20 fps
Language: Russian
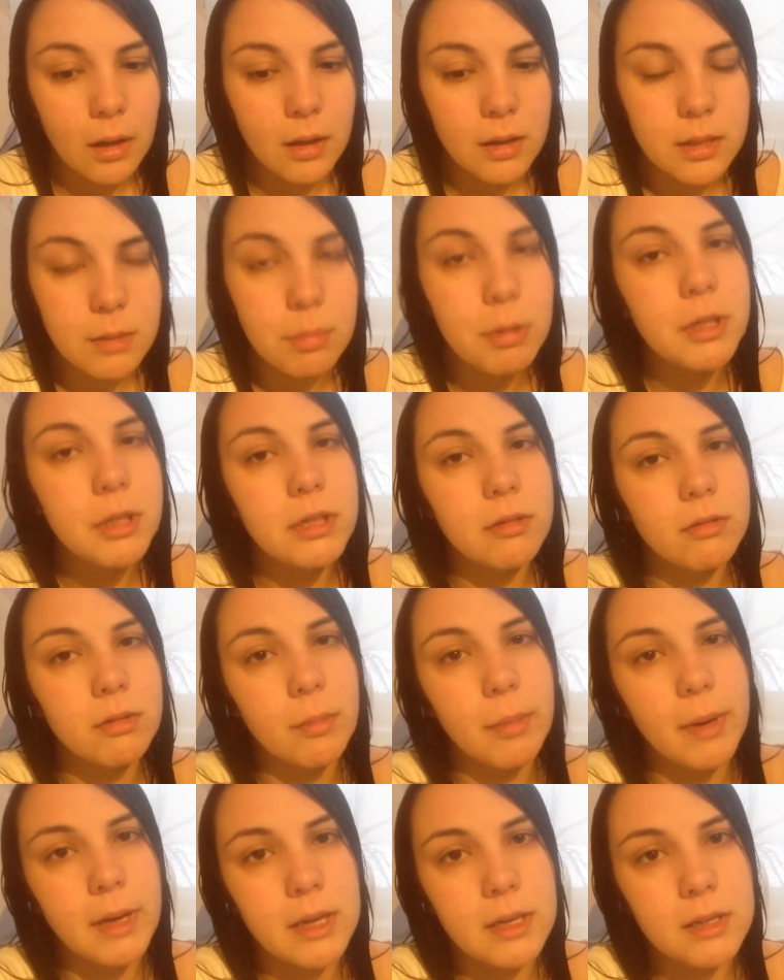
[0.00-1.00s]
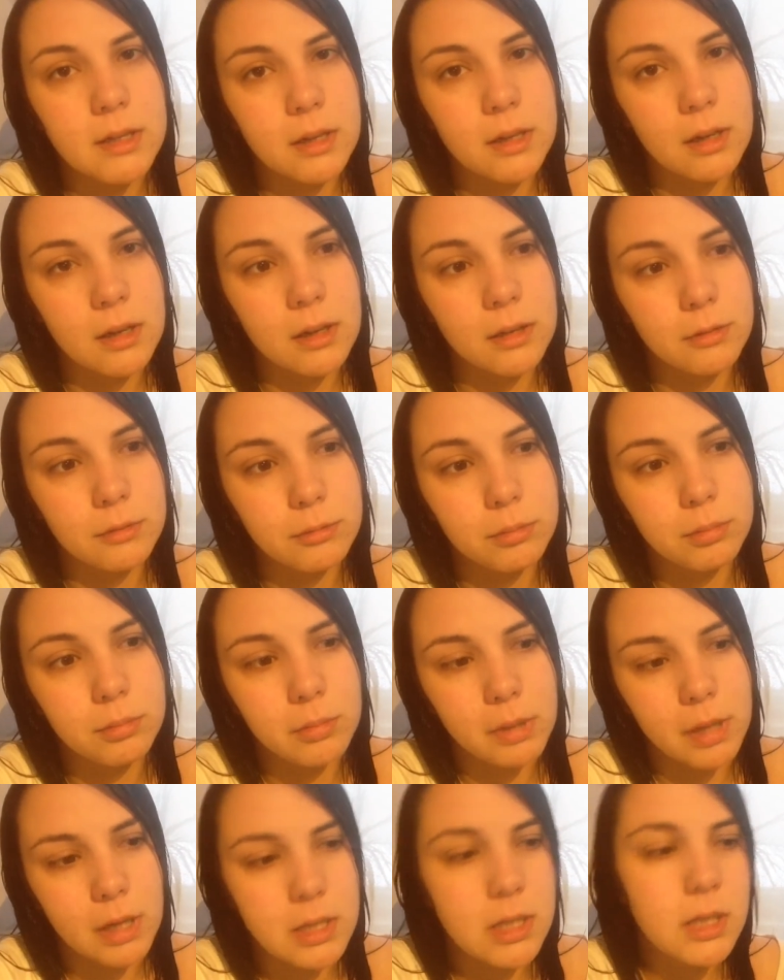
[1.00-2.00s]
запланирована поездка в
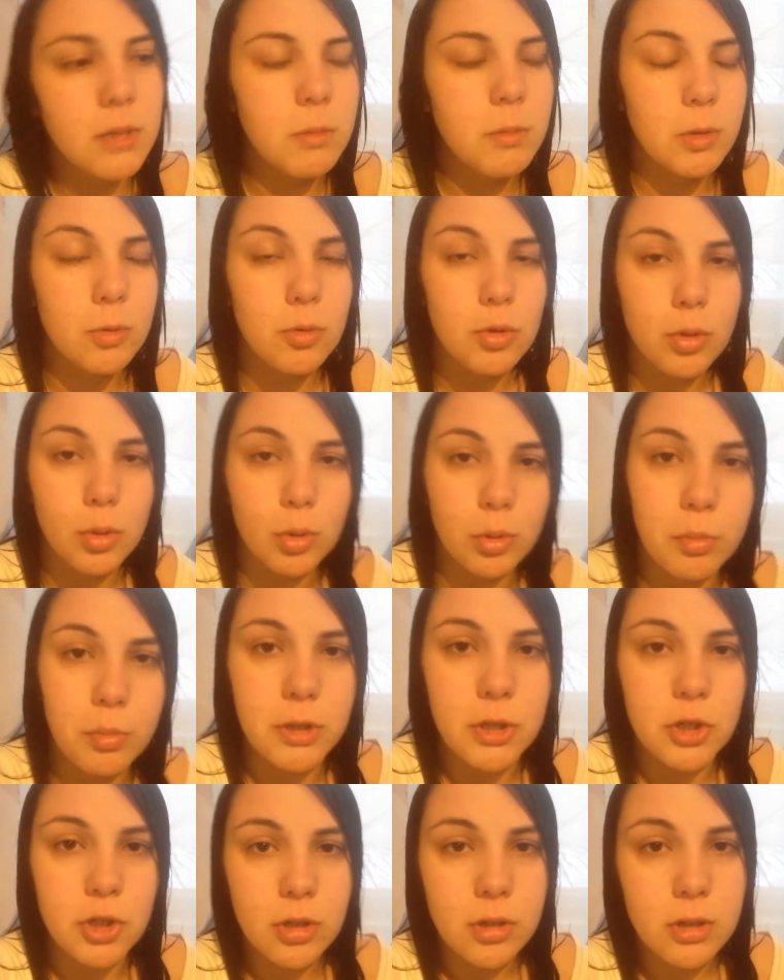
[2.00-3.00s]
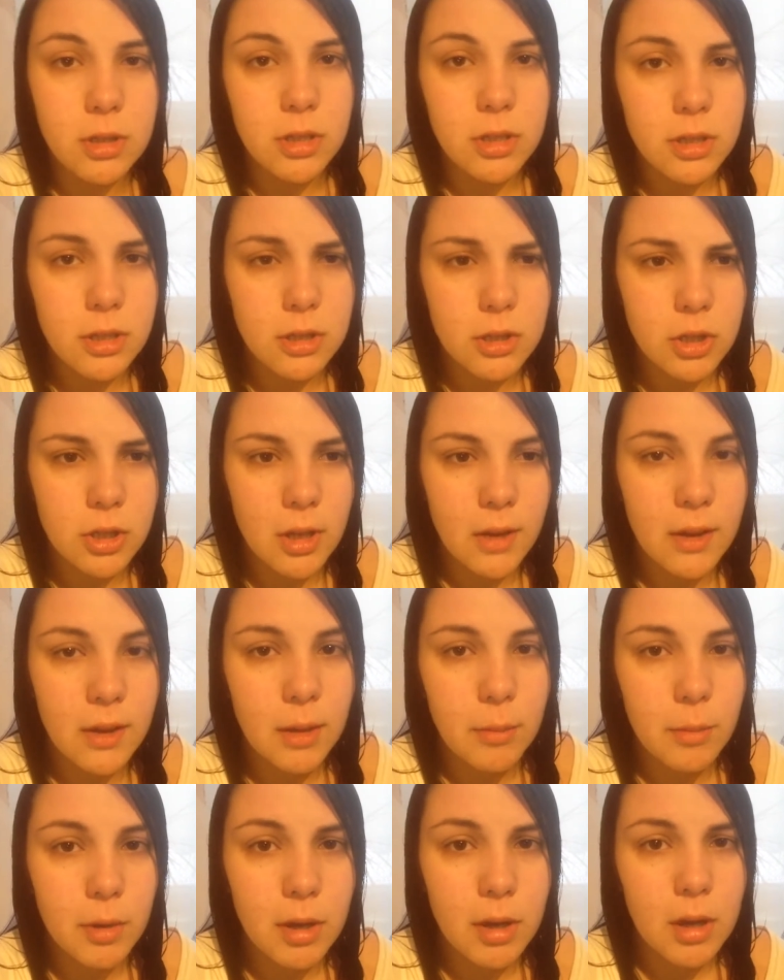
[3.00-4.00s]
магазин. Мне нужно купить джинсы со
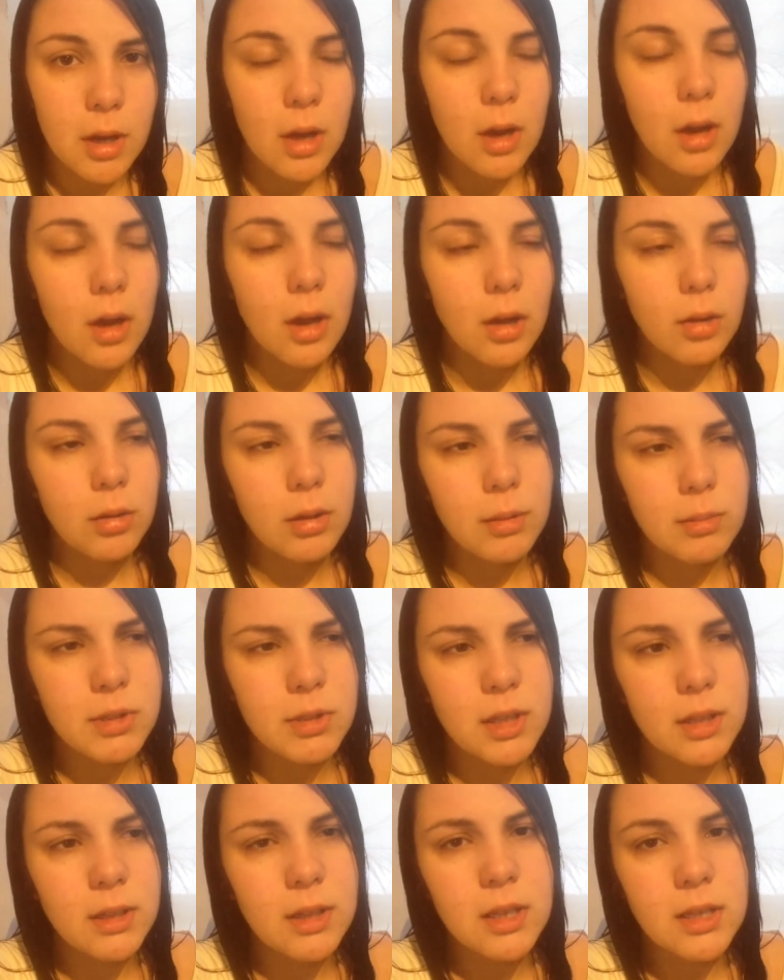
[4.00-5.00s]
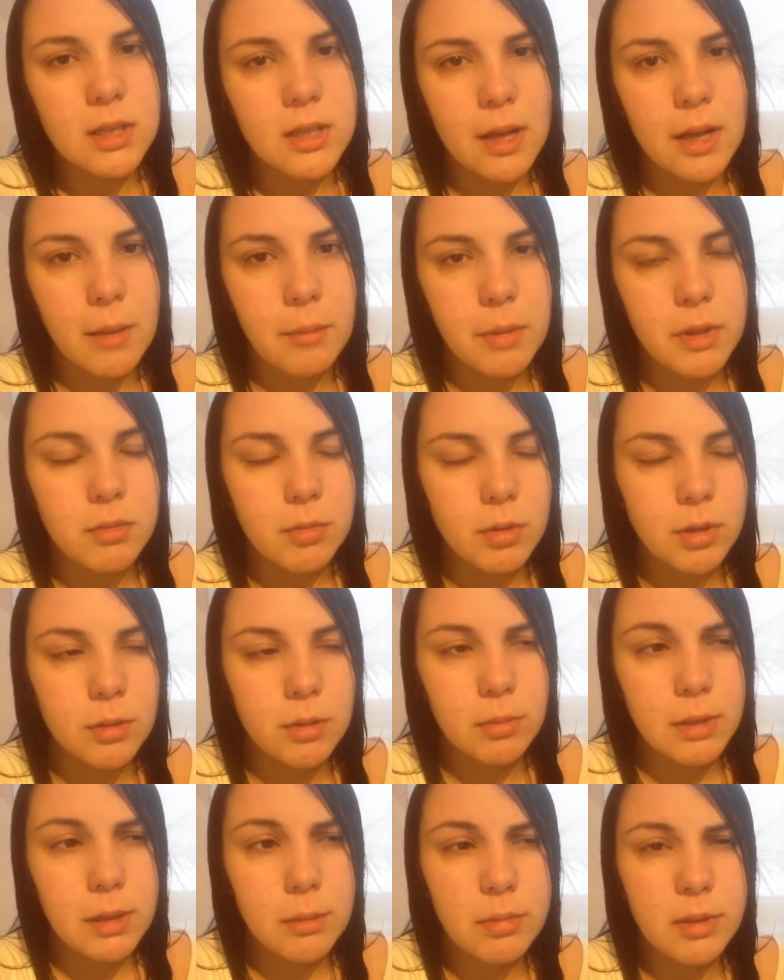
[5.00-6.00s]
штанами. Ну, либо штаны, не знаю,
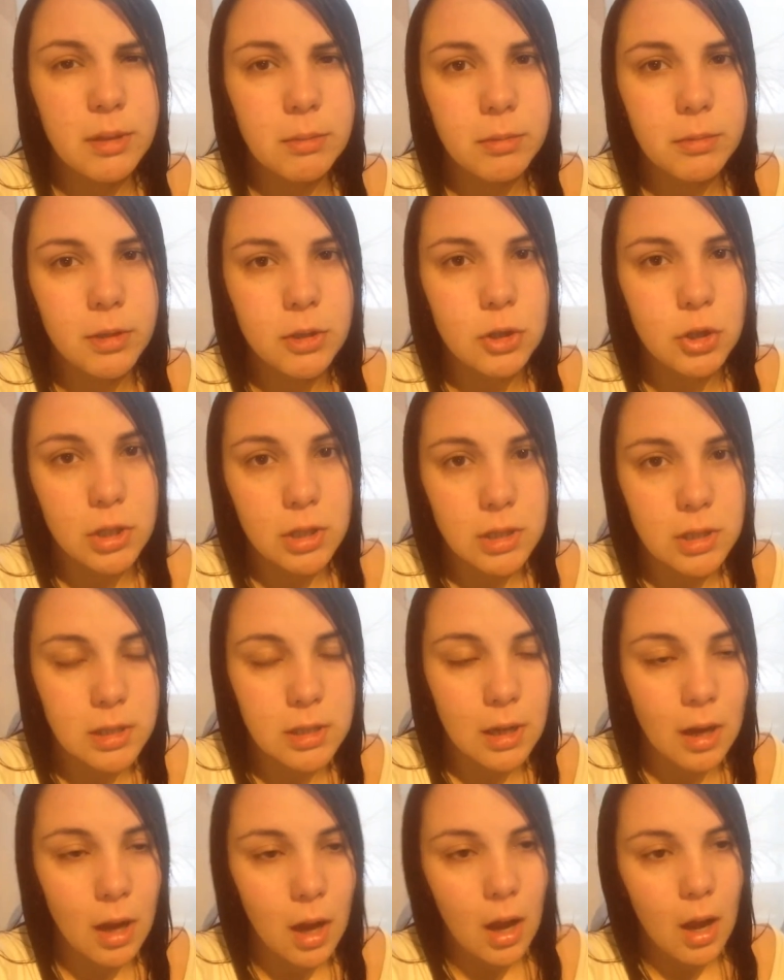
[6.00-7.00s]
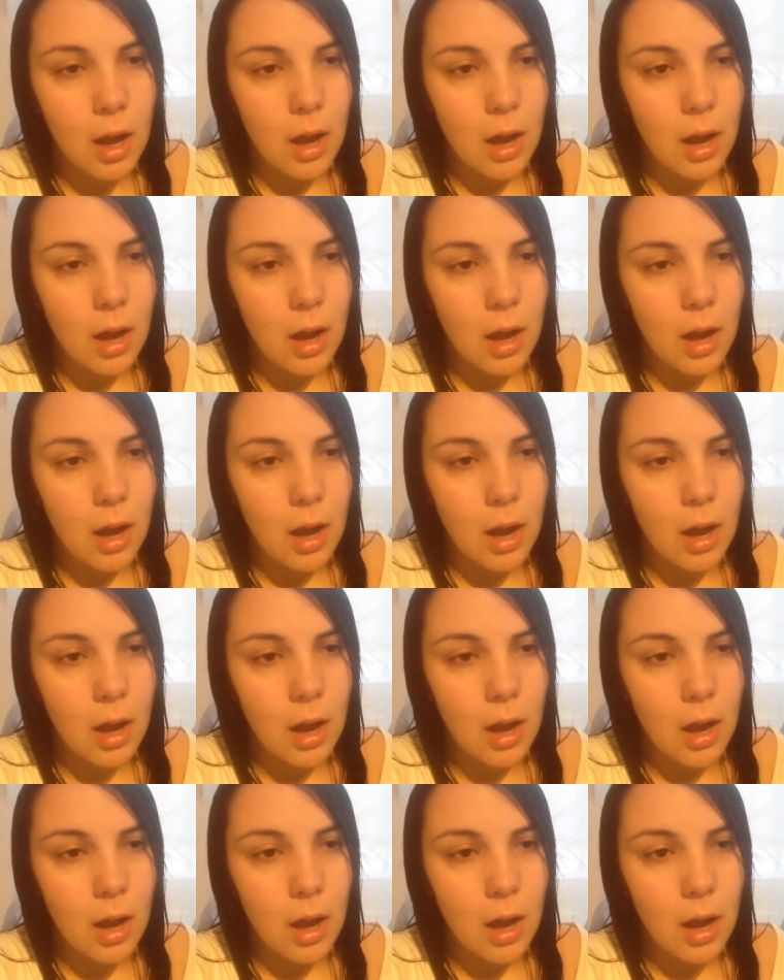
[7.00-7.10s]
посмотрим, либо именно джинсы.